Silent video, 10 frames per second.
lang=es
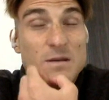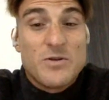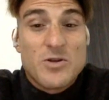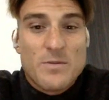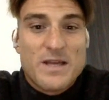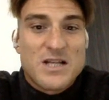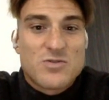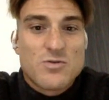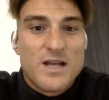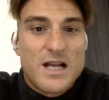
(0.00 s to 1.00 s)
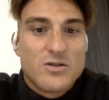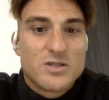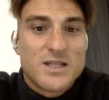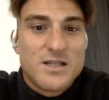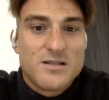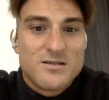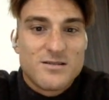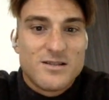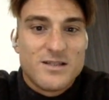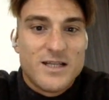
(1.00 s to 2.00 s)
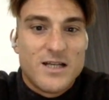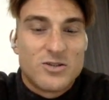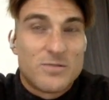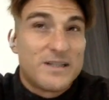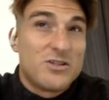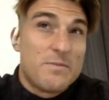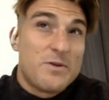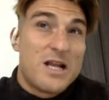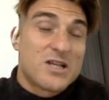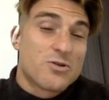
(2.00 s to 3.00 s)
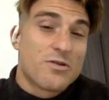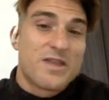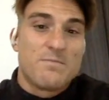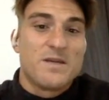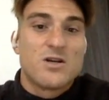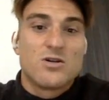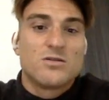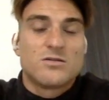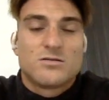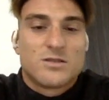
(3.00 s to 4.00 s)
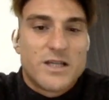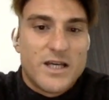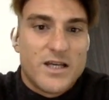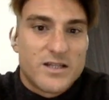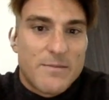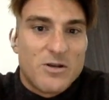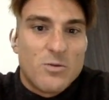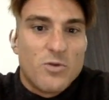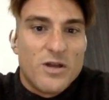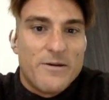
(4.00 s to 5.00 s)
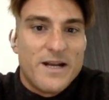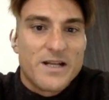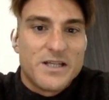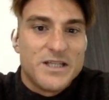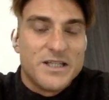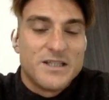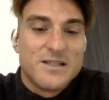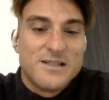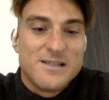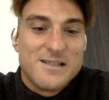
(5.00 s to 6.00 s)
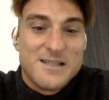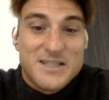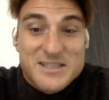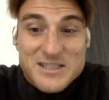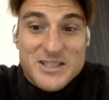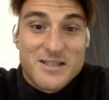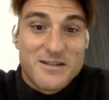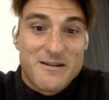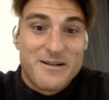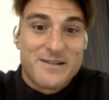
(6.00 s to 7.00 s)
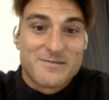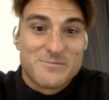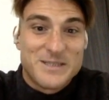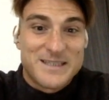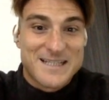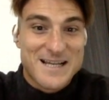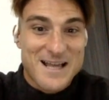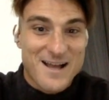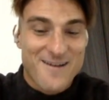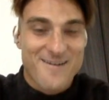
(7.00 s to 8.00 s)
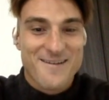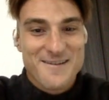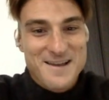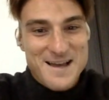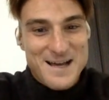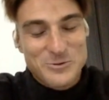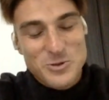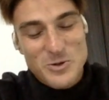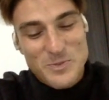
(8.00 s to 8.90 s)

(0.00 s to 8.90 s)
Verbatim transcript: me pilló a mí a las 9 de la noche y el otro partido me pilló a las 11 y pico, que también lo pude ver y, sí, sí, a ver, mientras haya algún